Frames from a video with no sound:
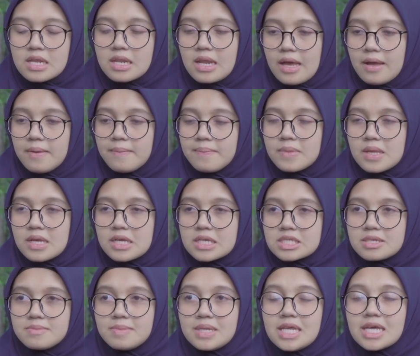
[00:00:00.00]
Nah,
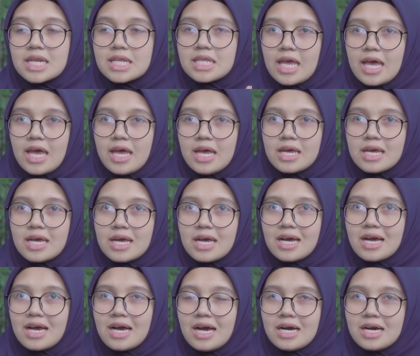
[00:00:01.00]
sebenarnya
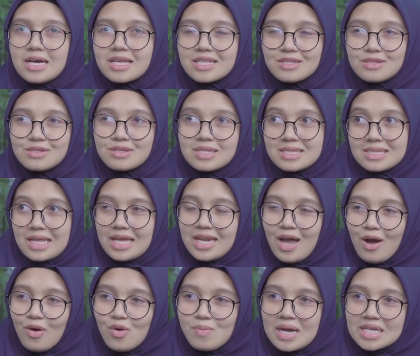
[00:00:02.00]
uh,
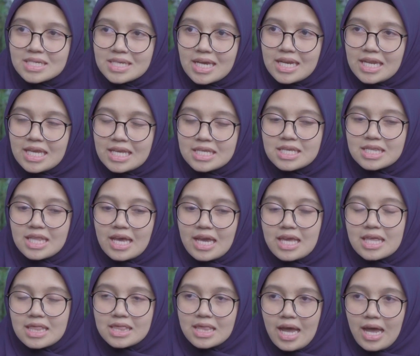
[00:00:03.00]
tadi aku baca nih cita
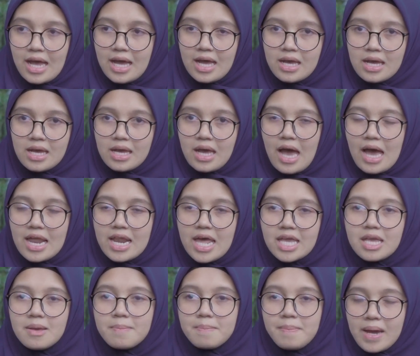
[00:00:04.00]
kita
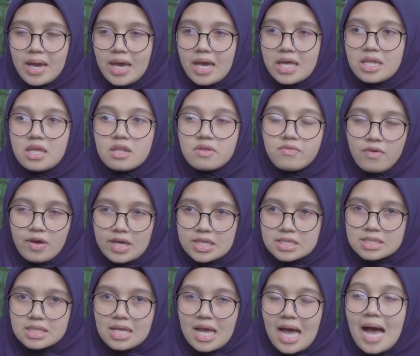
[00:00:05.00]
ada impact and
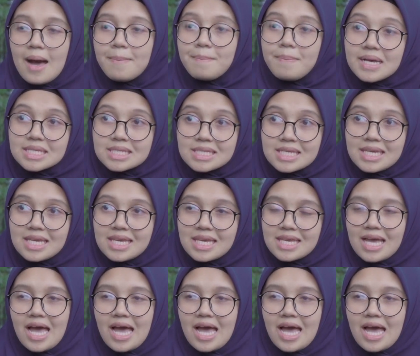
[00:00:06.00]
influence. Apa sih